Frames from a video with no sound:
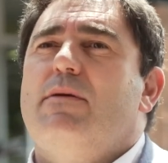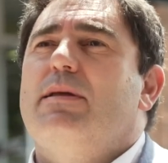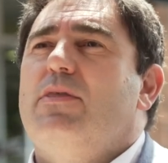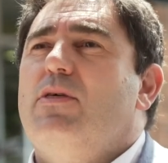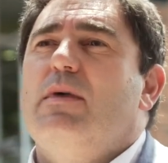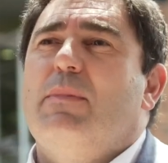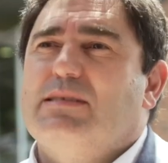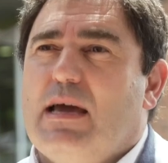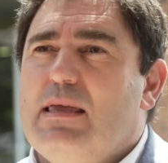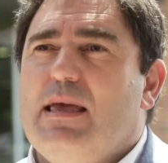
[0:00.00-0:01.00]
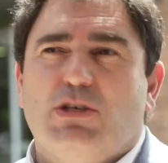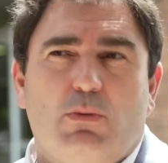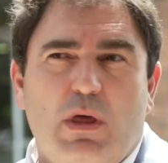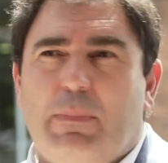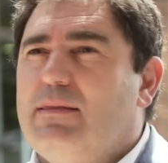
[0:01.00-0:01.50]
fabricación de mascarillas
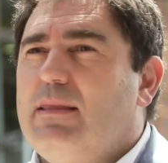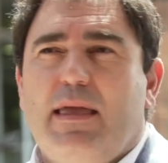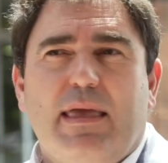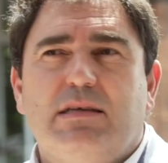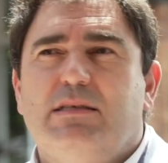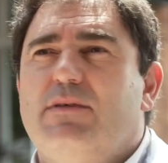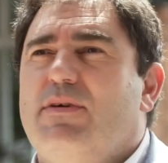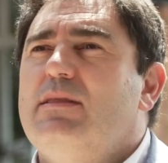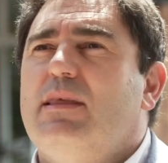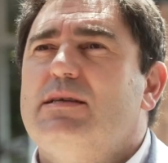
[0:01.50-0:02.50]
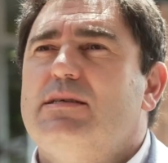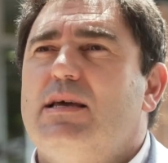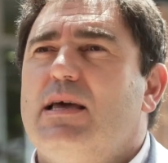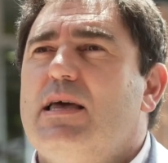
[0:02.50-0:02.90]
como de pantallas y diferentes